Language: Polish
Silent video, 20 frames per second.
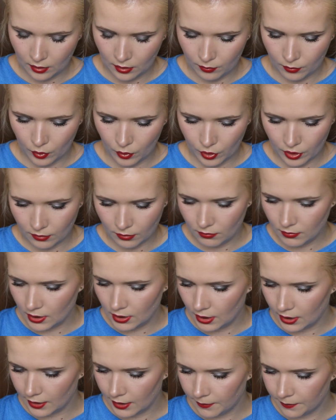Moi
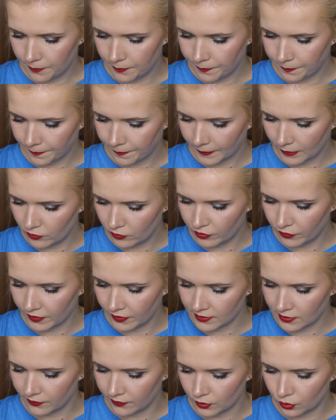mili,
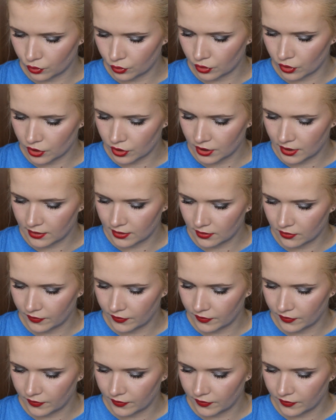Dwufazowy tusz do rzęs,